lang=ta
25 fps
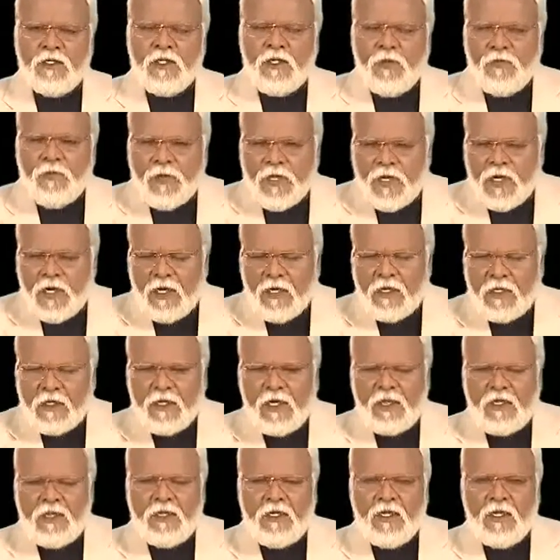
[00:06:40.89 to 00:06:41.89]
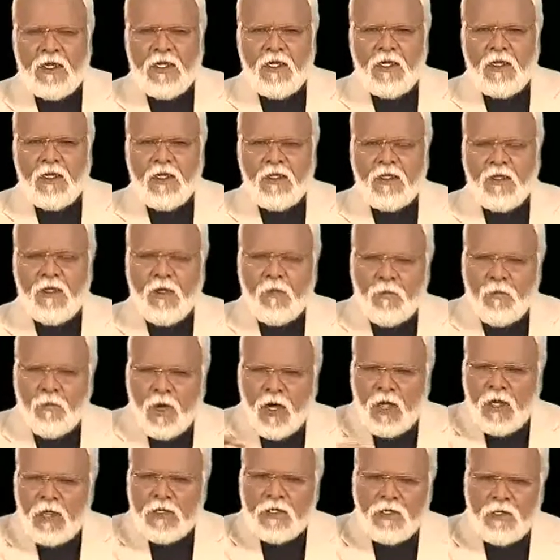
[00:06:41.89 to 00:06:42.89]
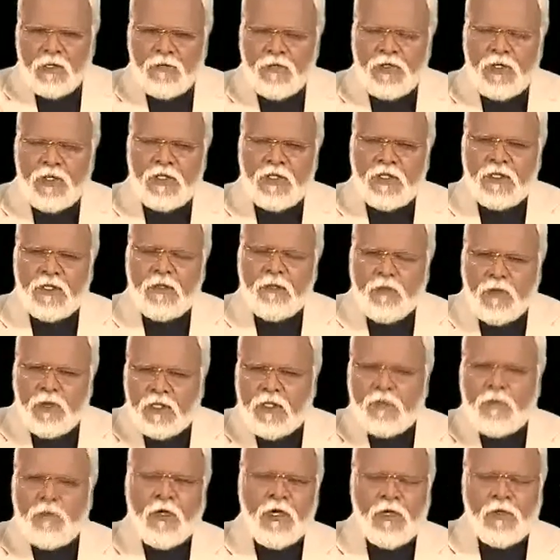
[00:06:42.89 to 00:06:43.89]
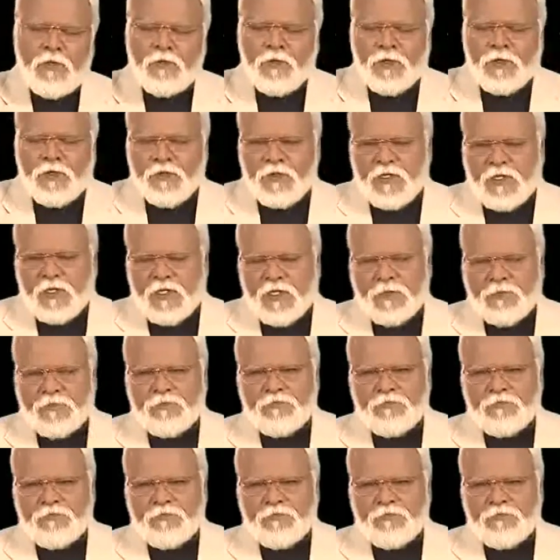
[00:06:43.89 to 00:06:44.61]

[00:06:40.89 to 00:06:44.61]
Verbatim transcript: இவைகளின் கையில் மார்க்கம் விழுந்து மதமாக போய்விட்டது